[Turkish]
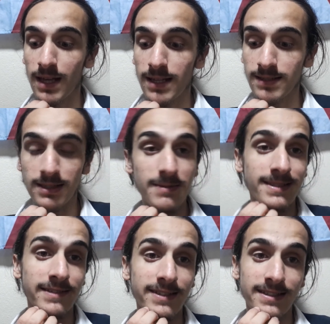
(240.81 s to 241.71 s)
Sanırım
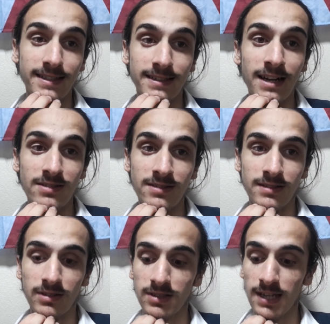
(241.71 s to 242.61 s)
sınava girecekler
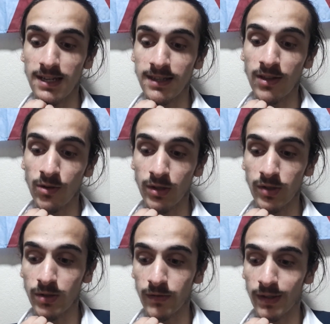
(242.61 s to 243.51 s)
şeyinden dolayı
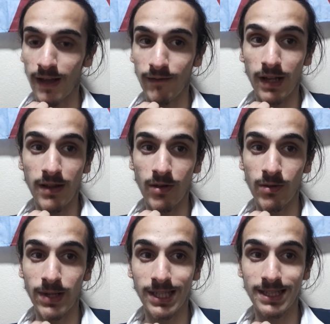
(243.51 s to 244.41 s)
oldu falan filan dedi.
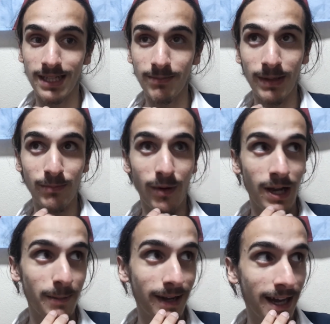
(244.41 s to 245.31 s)
Önümden geçerken ben
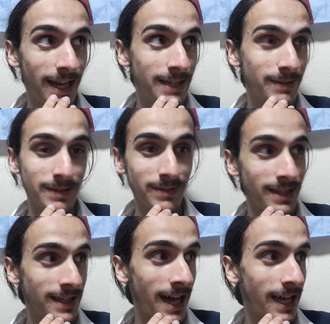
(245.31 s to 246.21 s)
böyle bakayım dedim. Ne
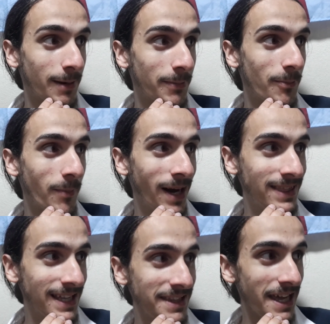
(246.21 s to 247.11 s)
de ya? Ma
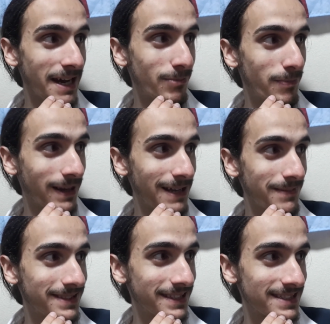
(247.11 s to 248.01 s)
ne de ya? Bu bana mı
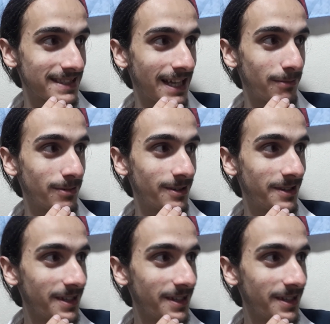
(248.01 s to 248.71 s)
diyorsun ha bunu?